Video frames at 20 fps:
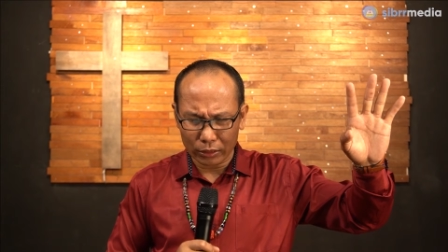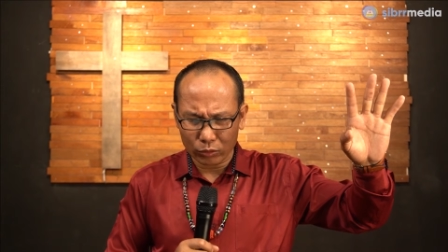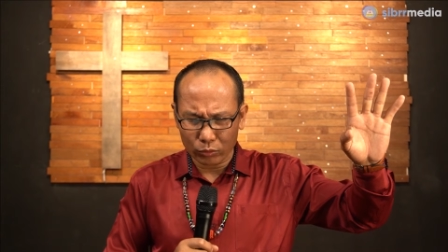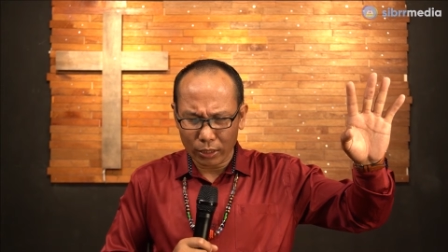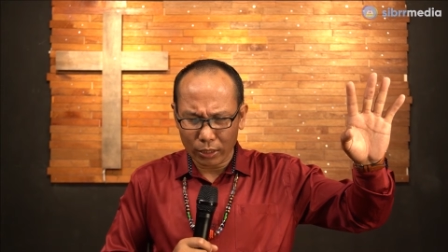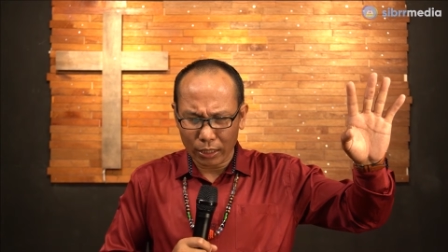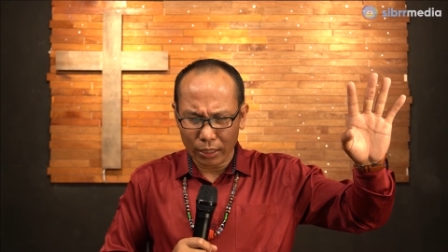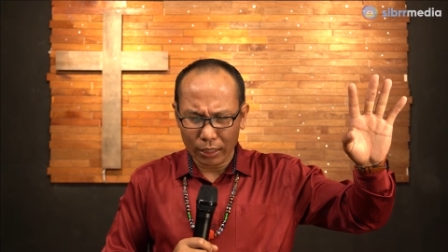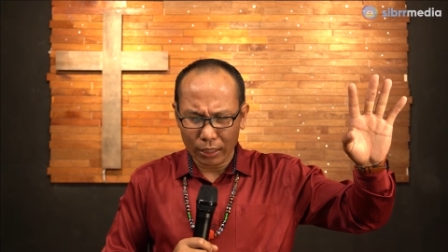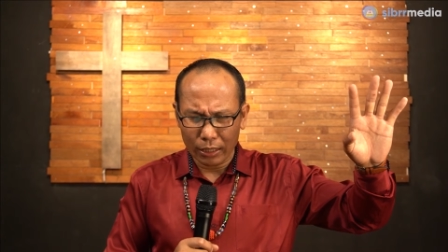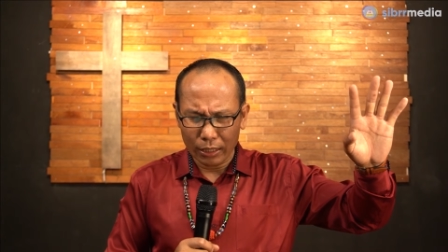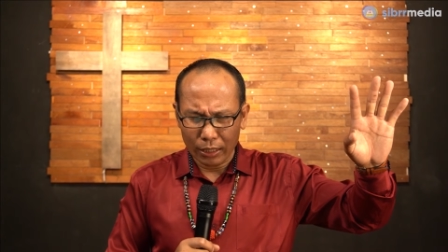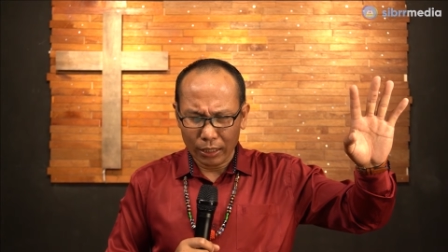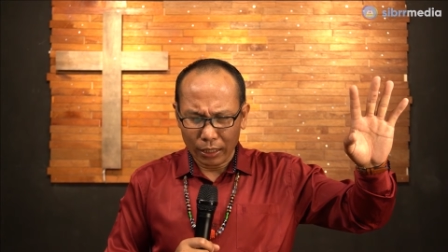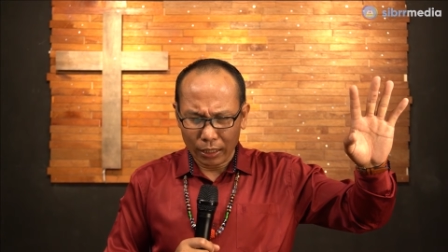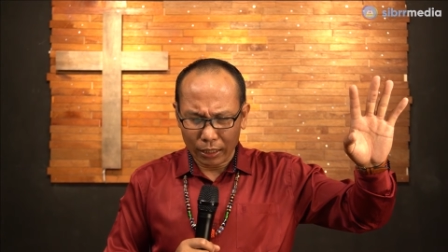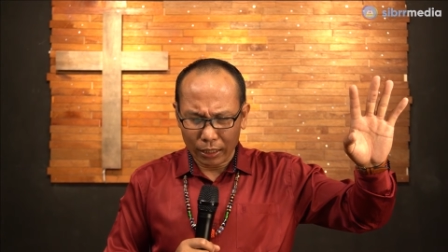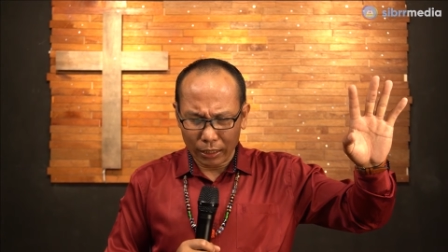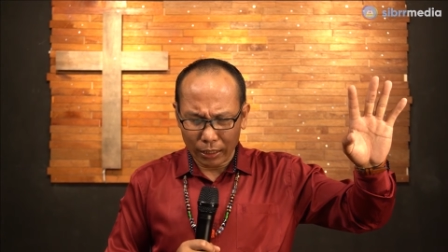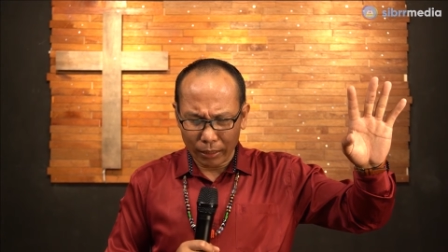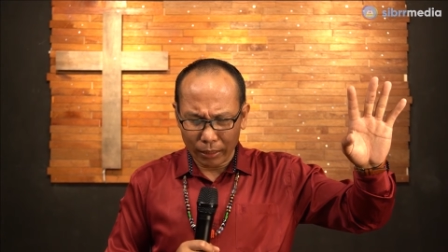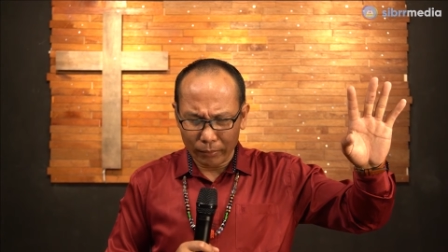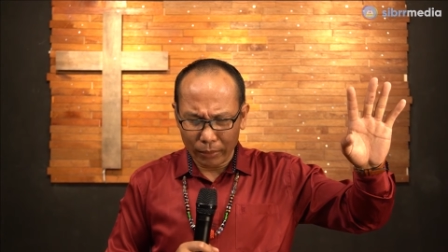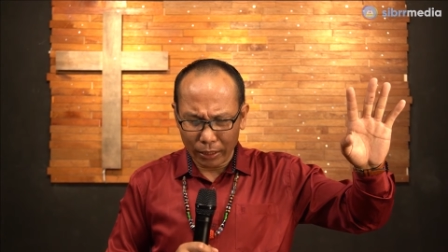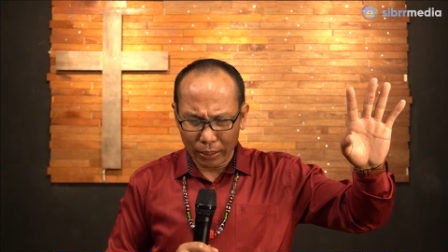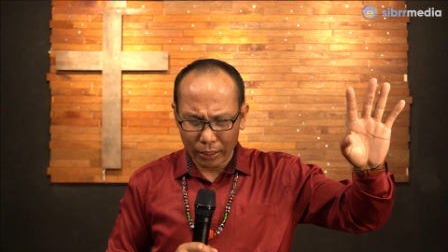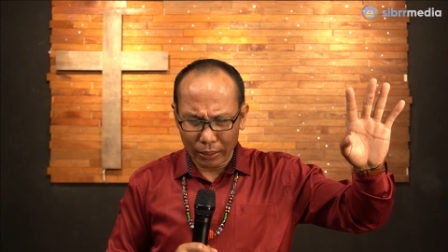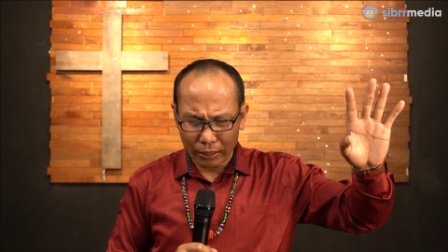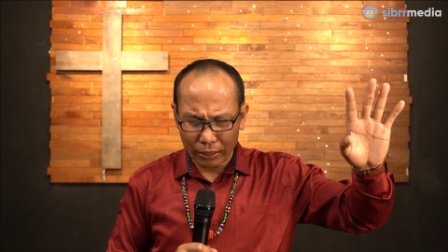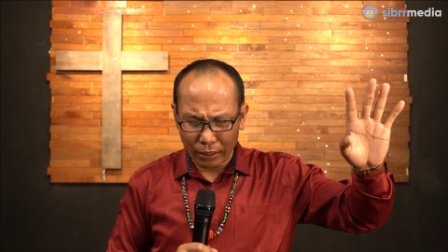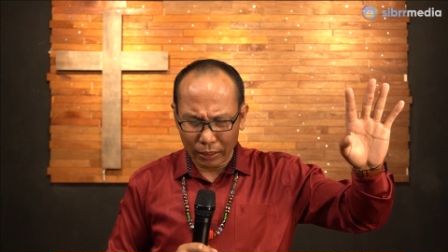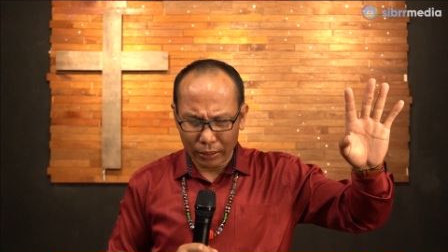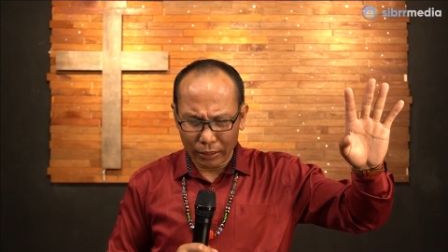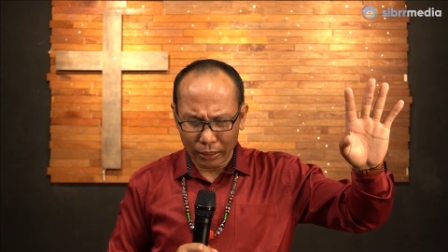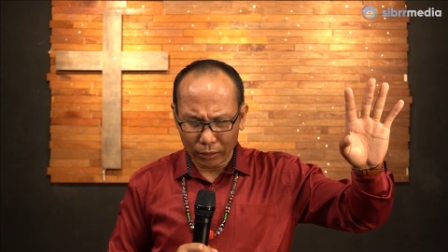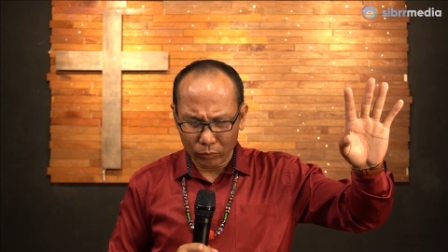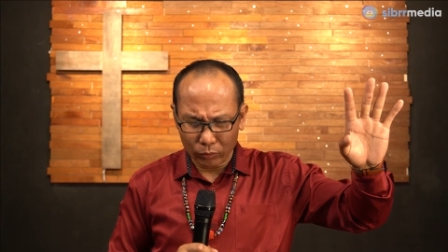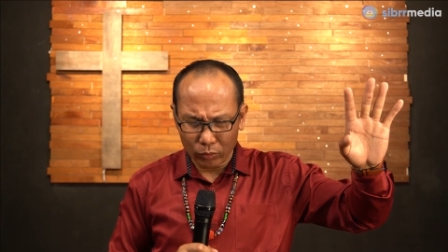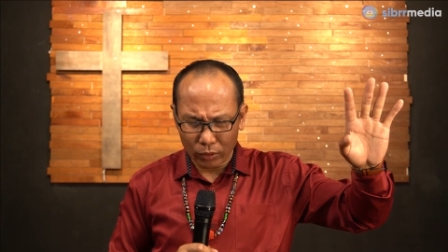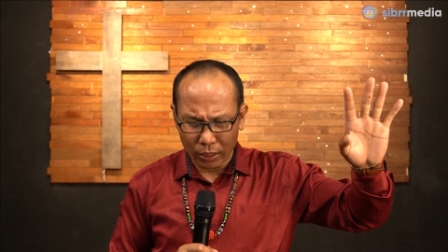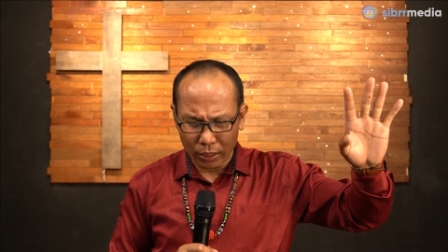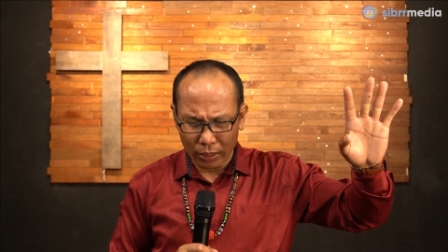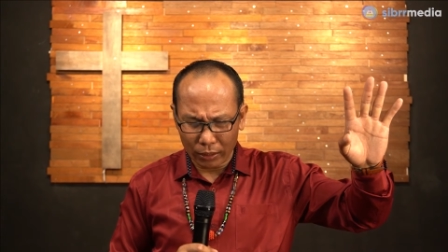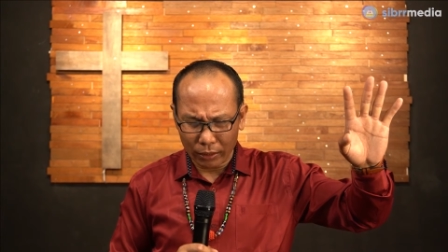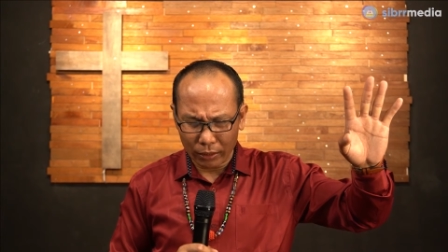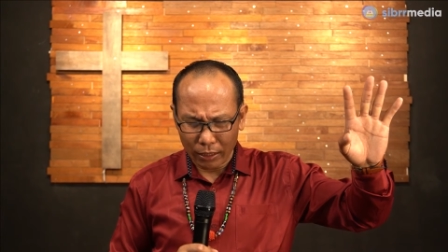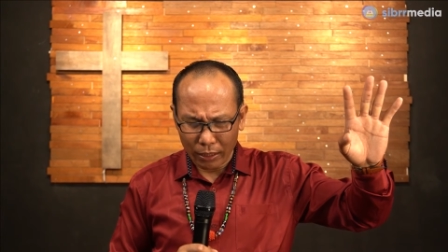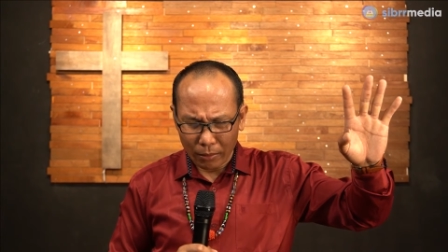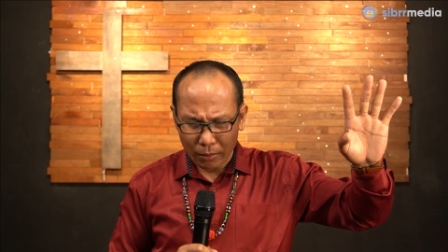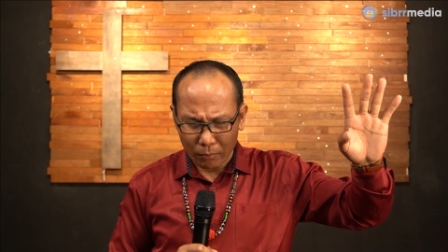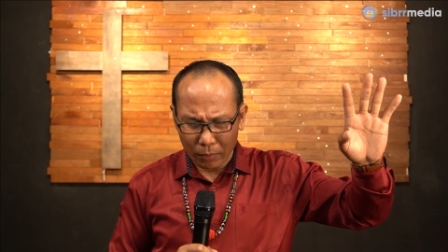sudah eh, kami naikkan ya Tuhan.